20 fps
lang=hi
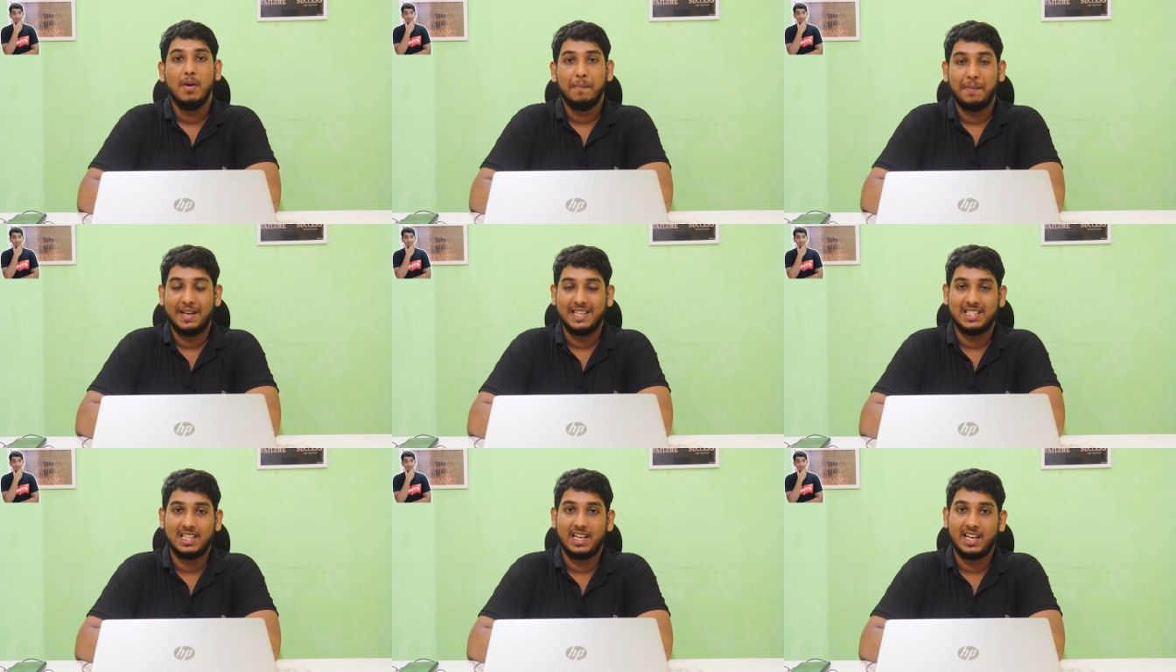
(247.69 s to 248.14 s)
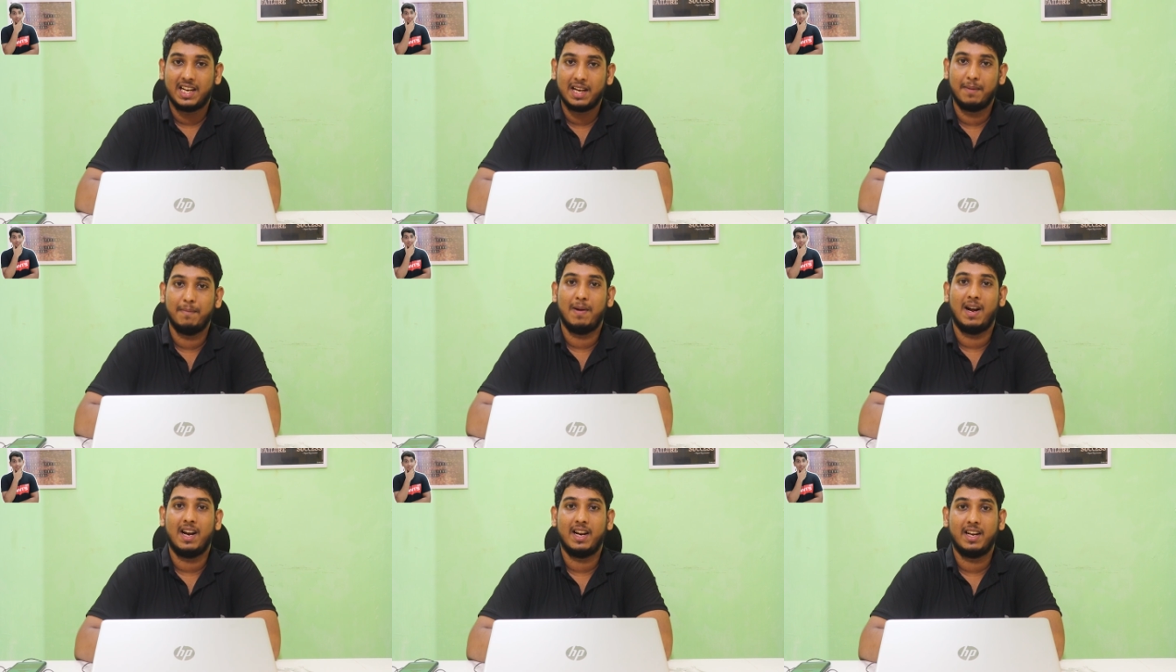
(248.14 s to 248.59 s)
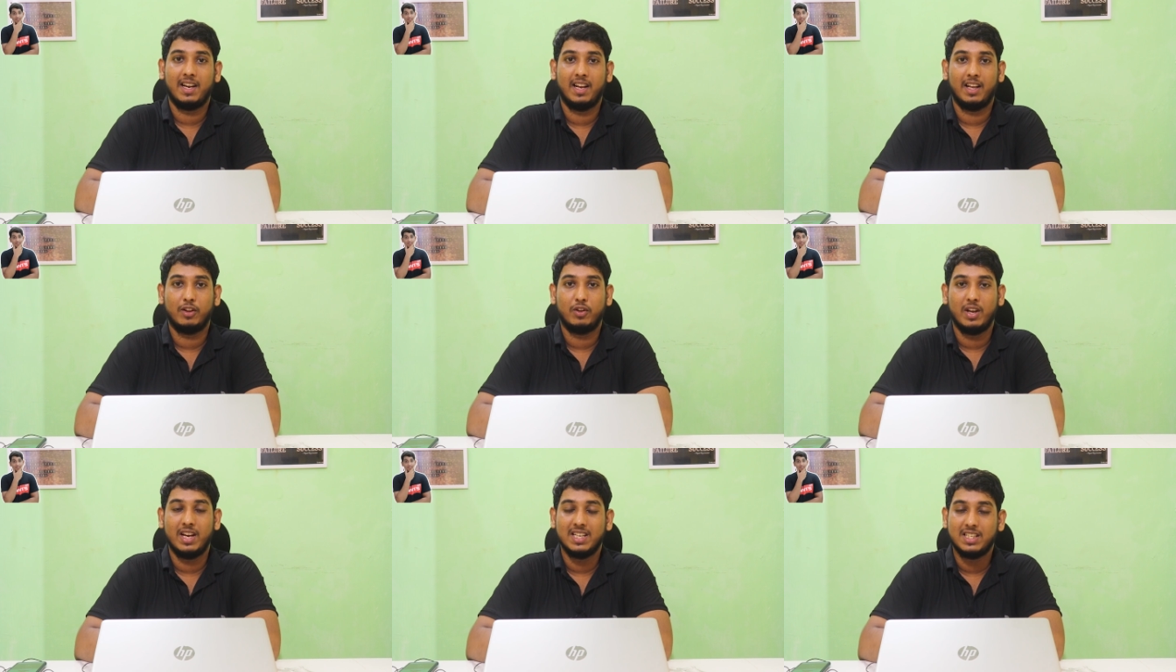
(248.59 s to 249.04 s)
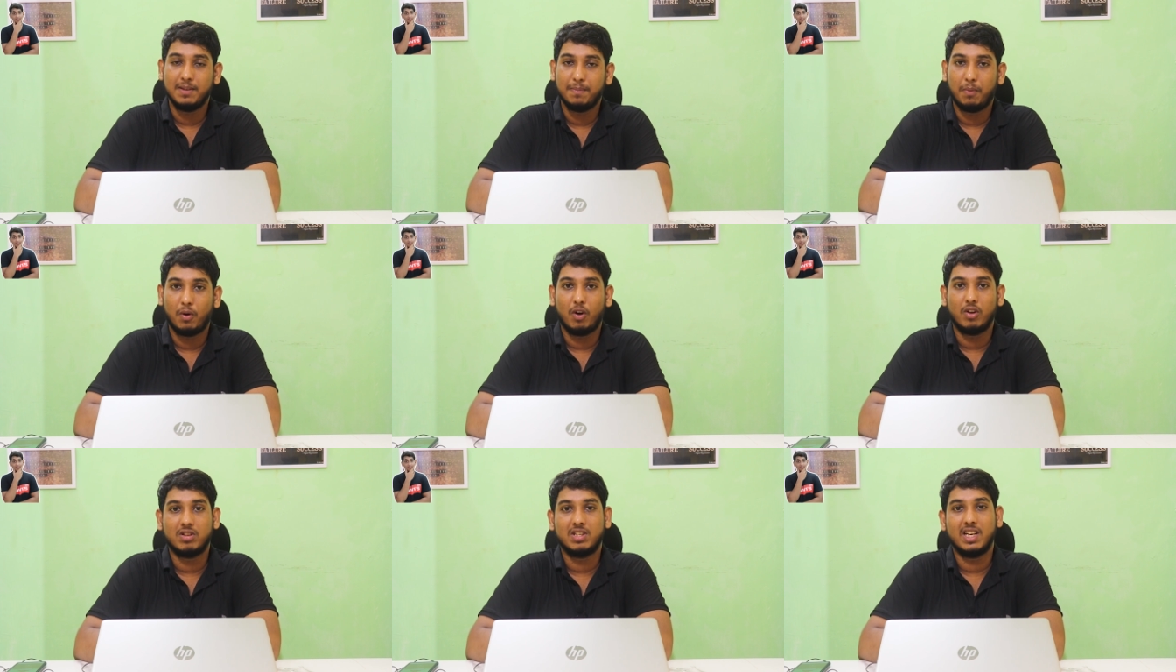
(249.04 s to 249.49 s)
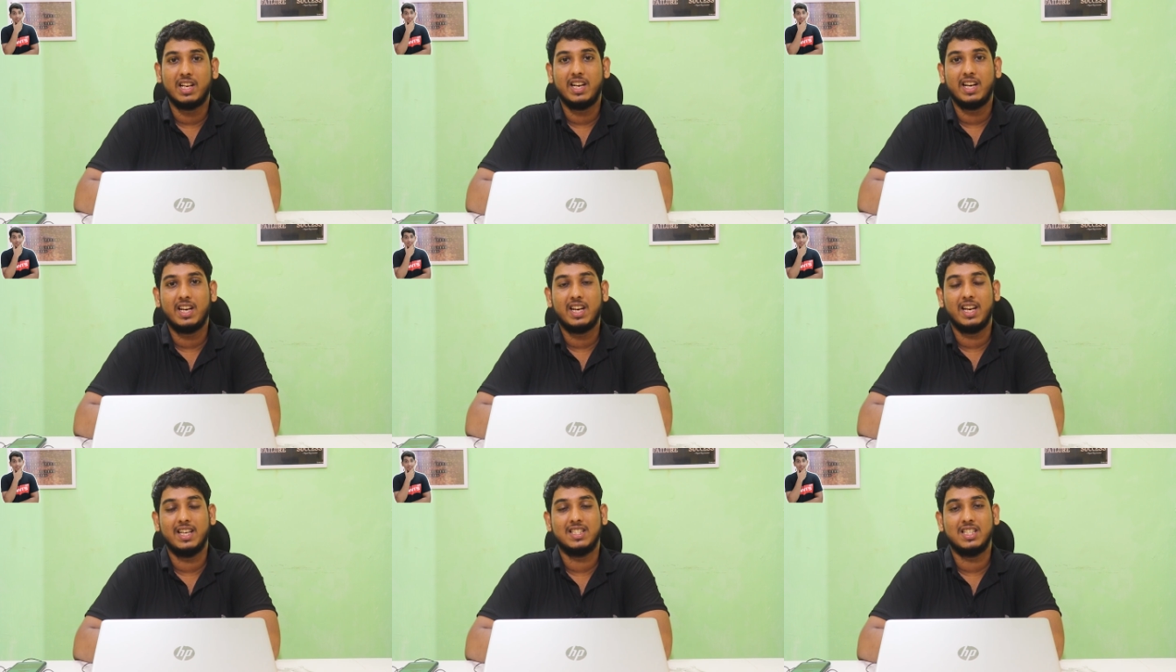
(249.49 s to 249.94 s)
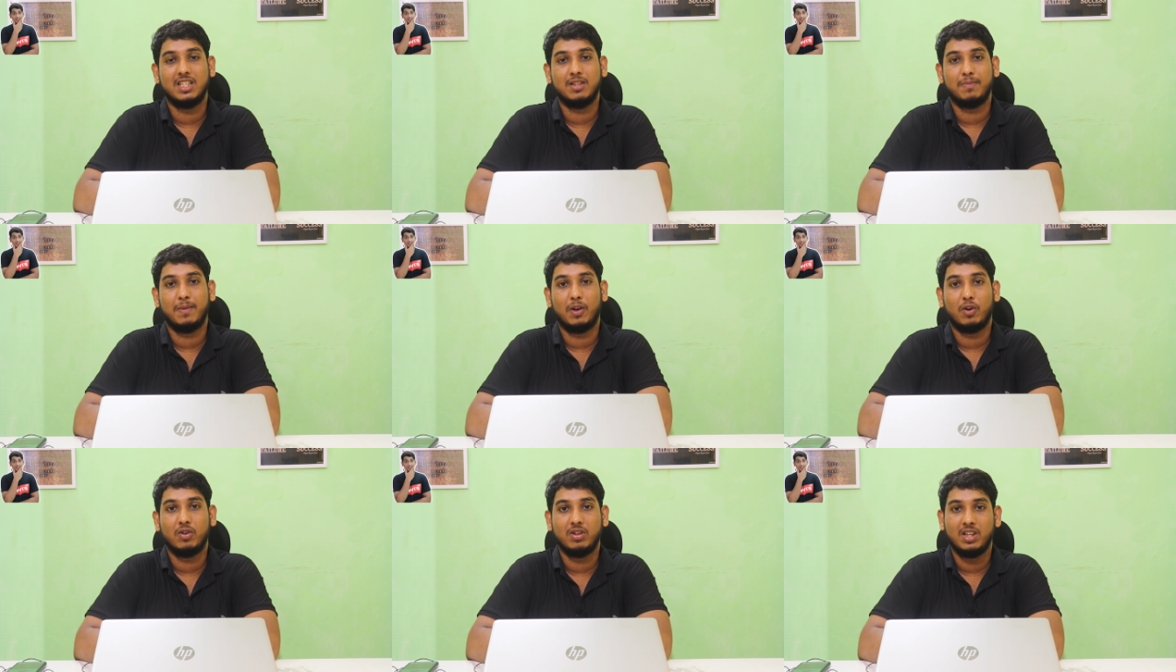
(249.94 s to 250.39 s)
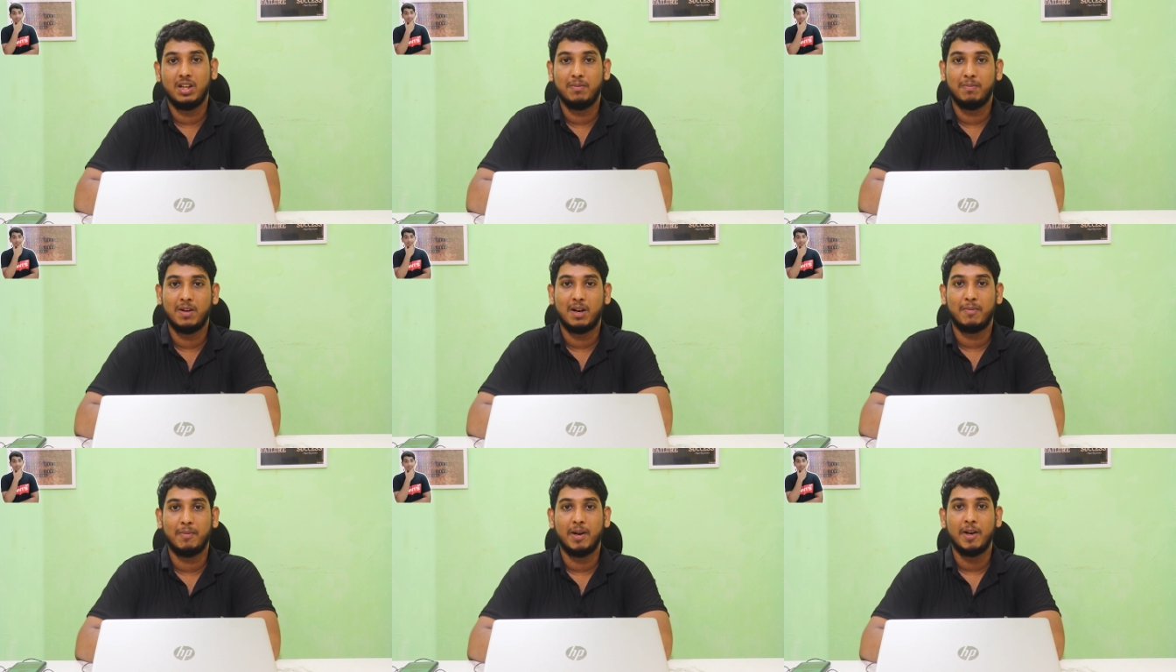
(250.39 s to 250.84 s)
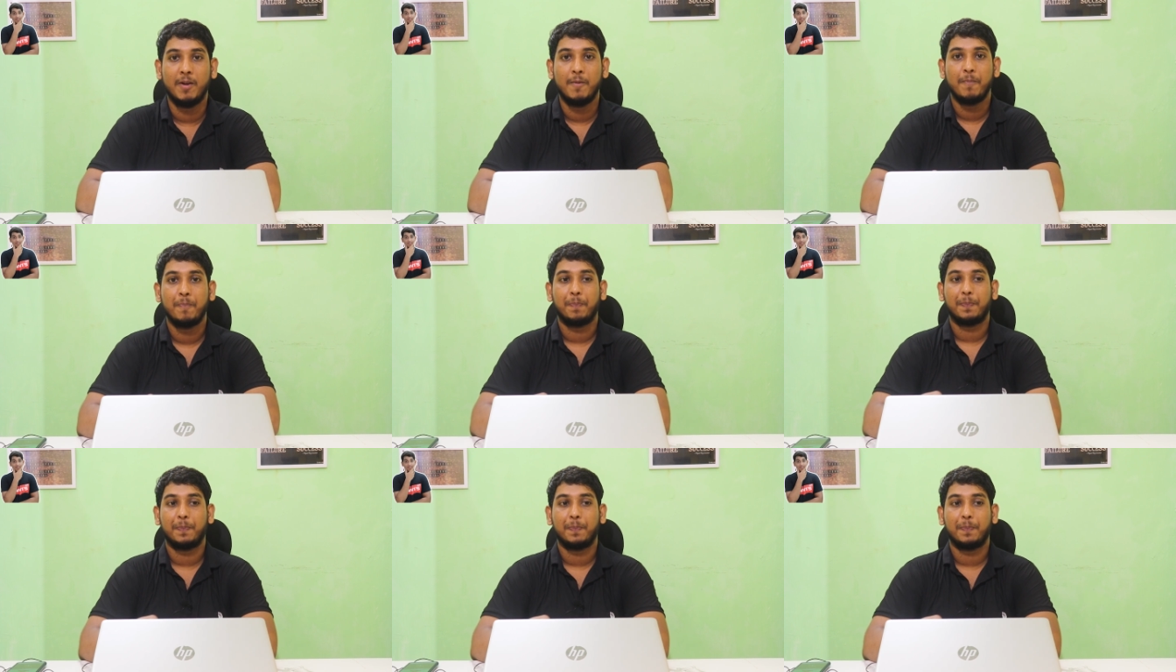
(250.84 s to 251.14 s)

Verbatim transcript: पैसे लेके भाग गया तो ऐसे बहुत सारे केसेस मेरे को दिन भर में